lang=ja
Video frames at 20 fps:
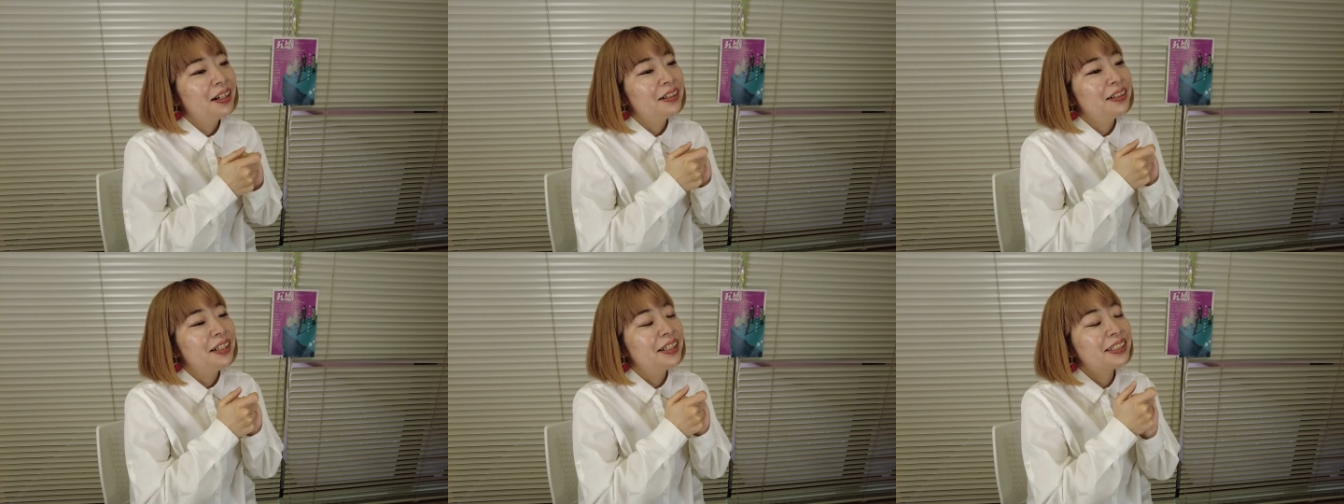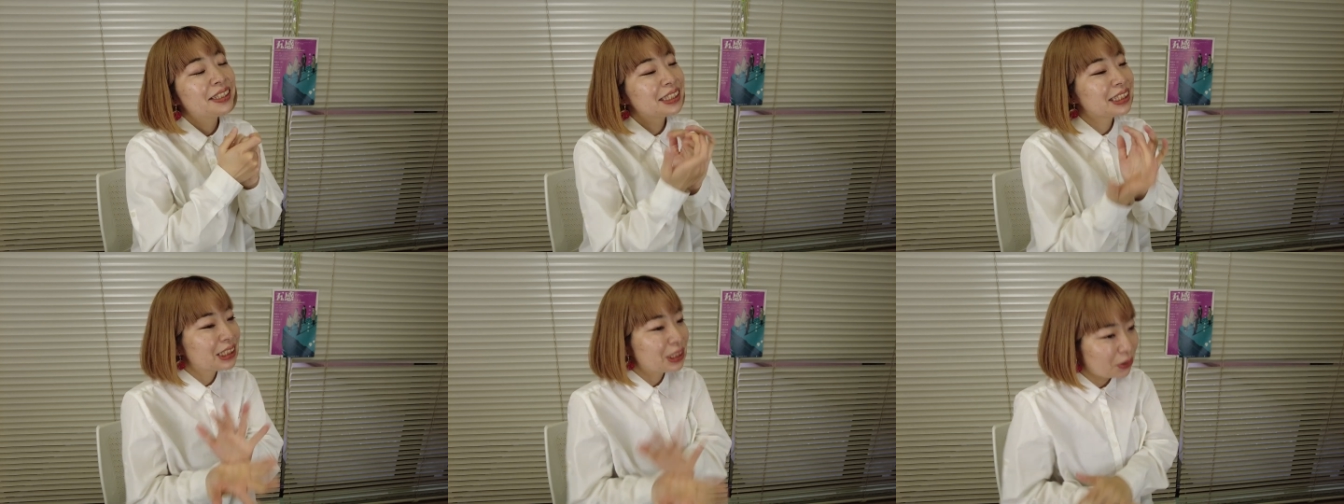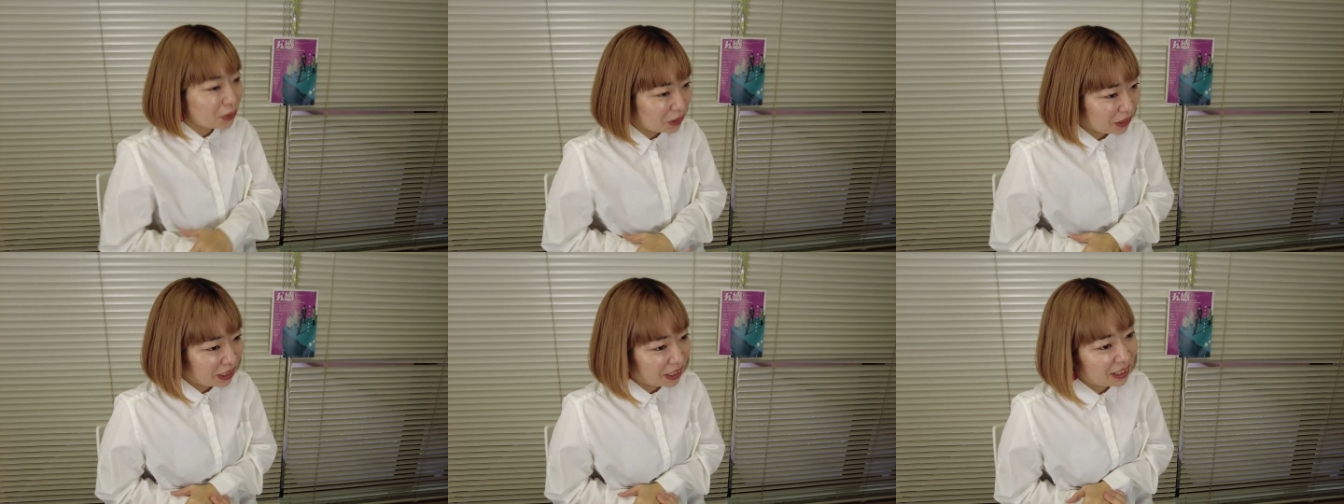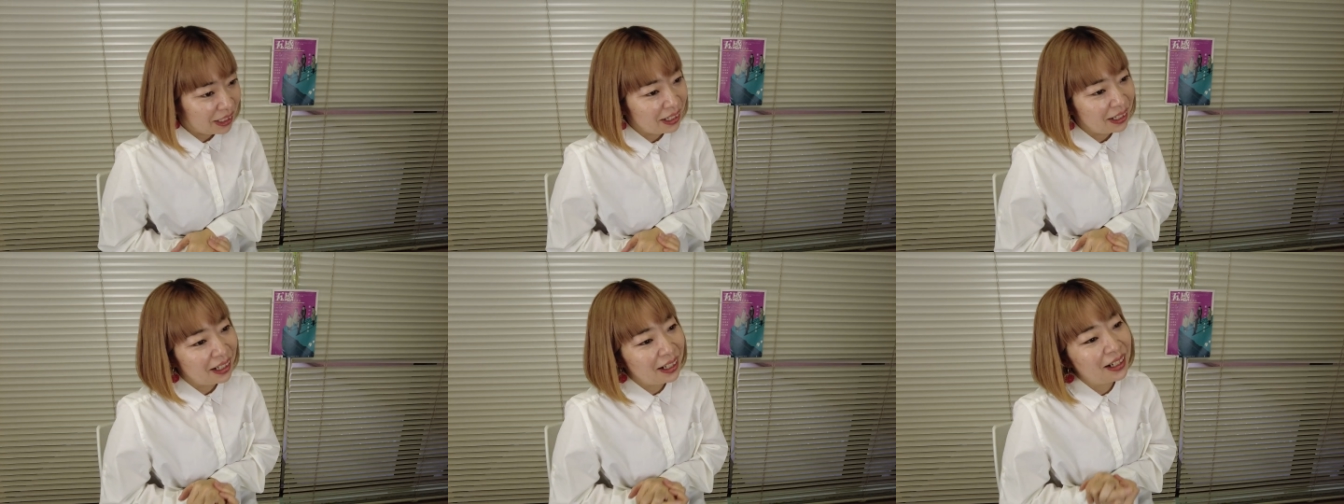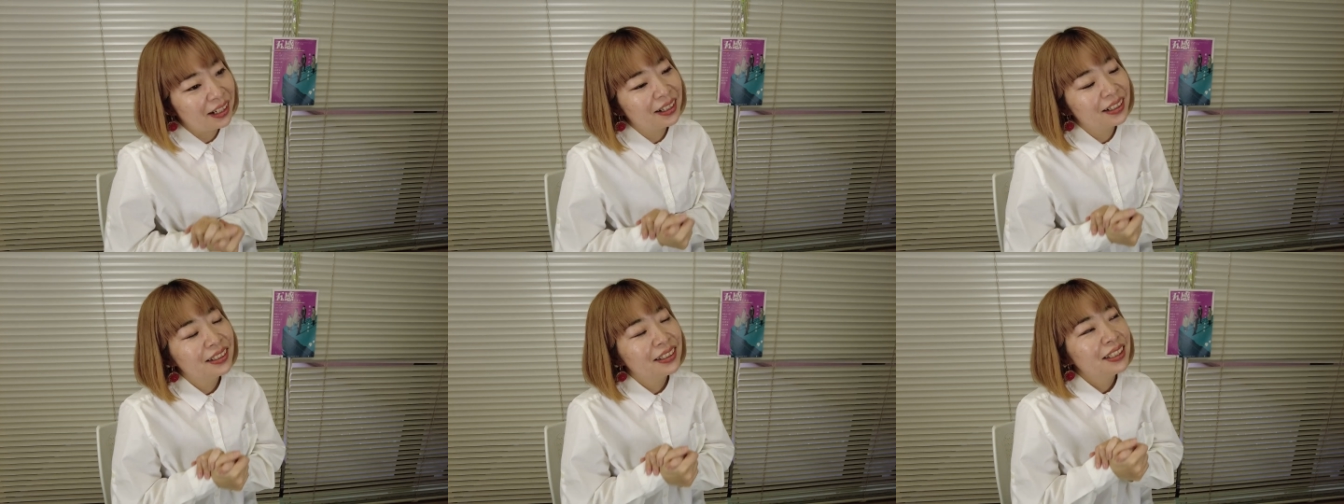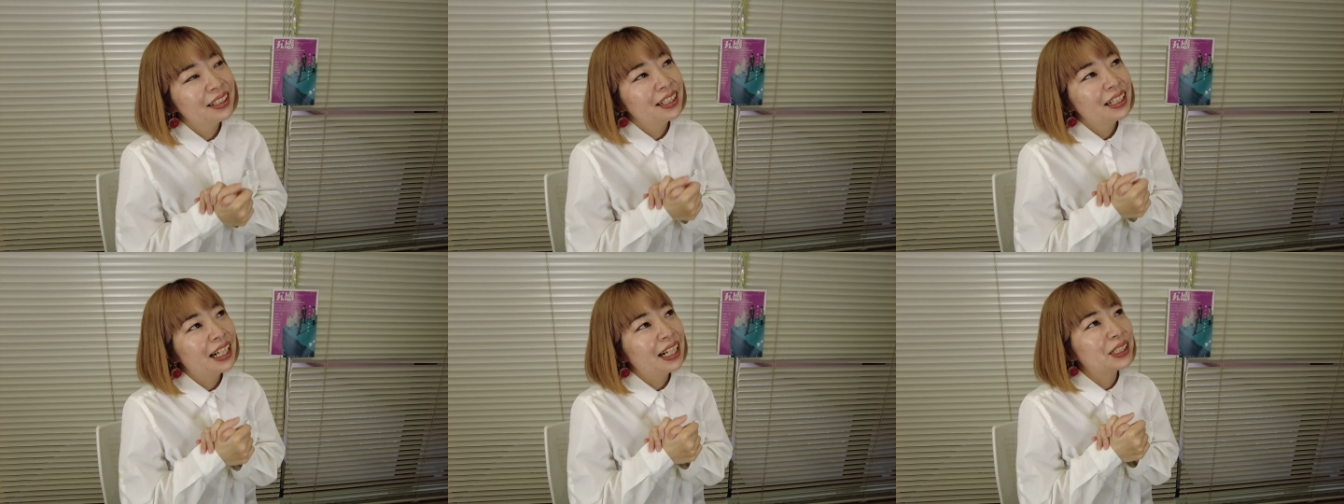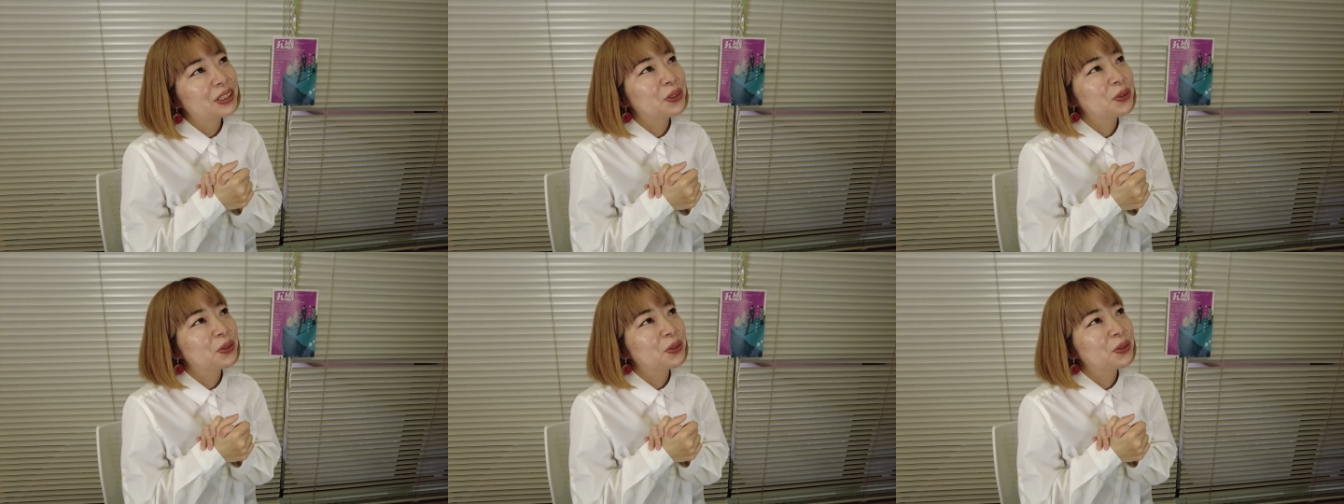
歴史とかあ